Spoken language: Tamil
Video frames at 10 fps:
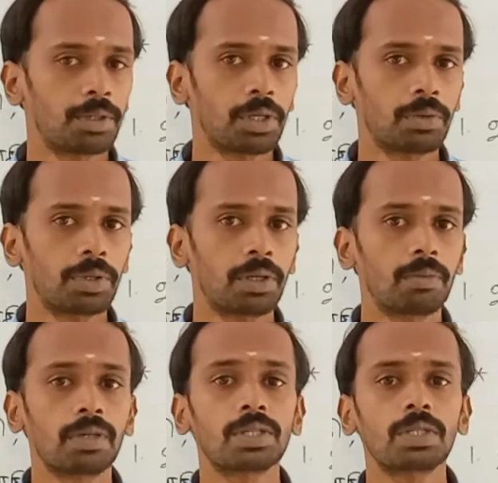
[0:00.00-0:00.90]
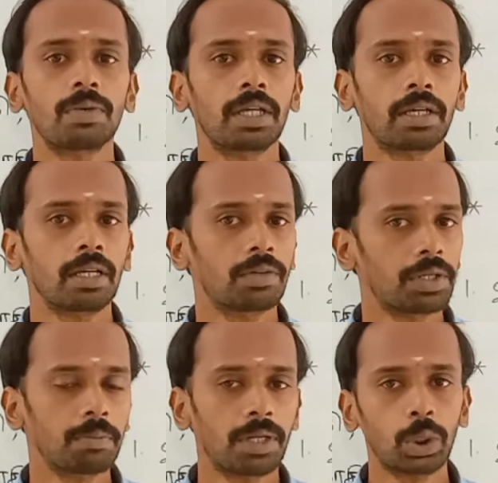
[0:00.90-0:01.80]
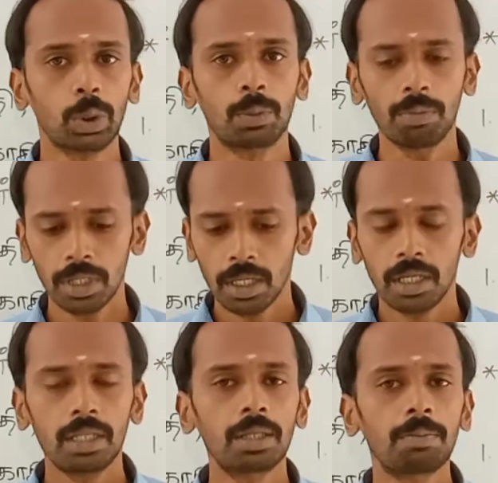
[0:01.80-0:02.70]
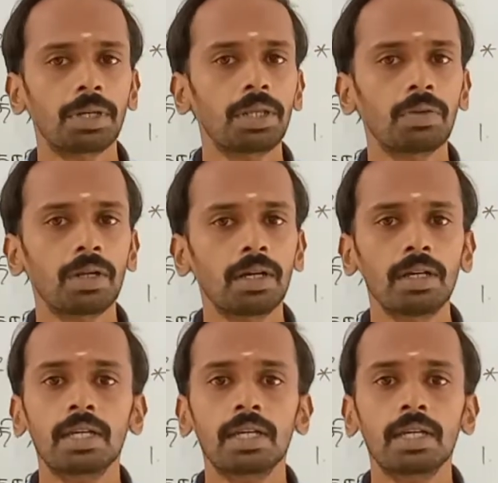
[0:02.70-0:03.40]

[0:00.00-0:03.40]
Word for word: பதிவு வரைக்கும் கிறிஸ்துவ இலக்கியங்கள் வரைக்கும் பார்த்துருப்போம் இந்த பதிவில்